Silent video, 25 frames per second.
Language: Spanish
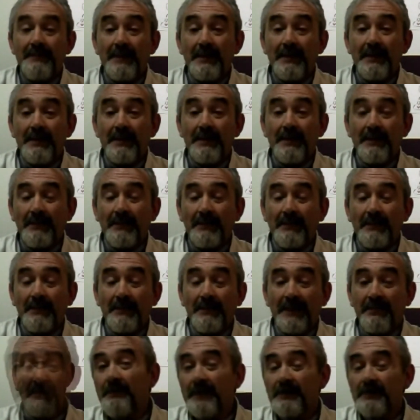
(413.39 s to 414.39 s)
de
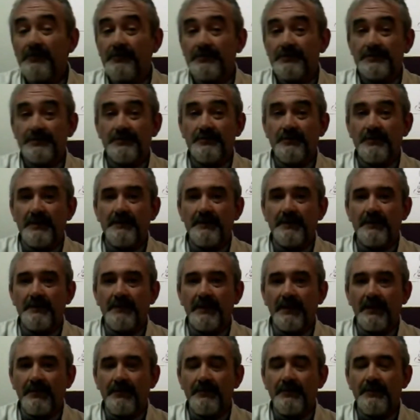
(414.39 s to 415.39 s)
preparación al parto, sino de
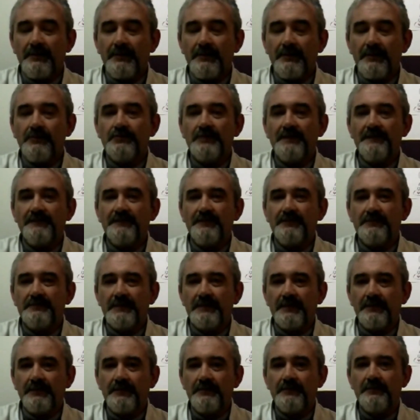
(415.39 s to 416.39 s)
preparación incluso a la
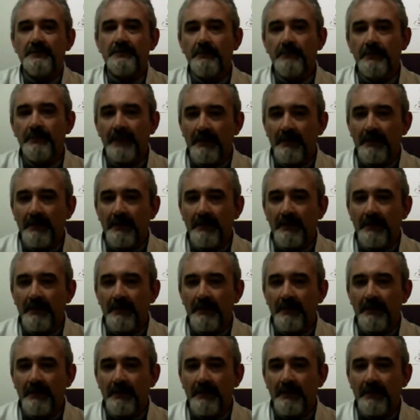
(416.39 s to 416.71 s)
fecundación.